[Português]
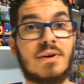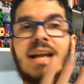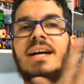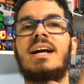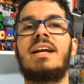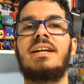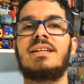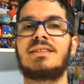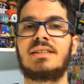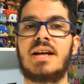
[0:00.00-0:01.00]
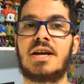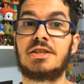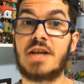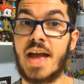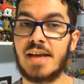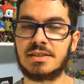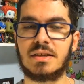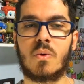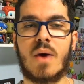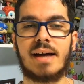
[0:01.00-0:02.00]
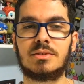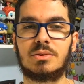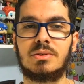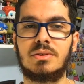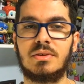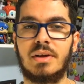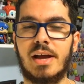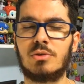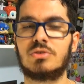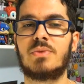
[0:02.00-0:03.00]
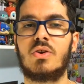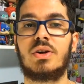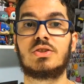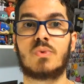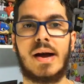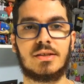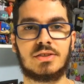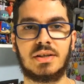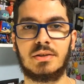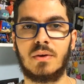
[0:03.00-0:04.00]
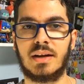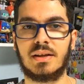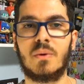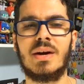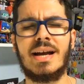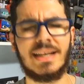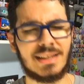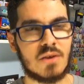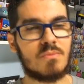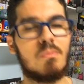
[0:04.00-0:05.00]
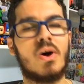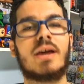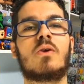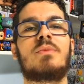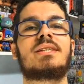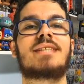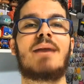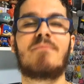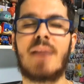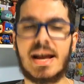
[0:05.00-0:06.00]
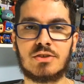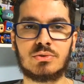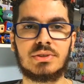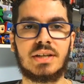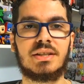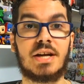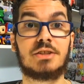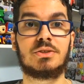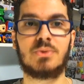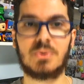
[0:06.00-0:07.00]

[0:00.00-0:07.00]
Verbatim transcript: Fala galerinha da Nerd, esse quadro é um dos melhores quadros aqui do canal. Então bora começar mais um The Nerd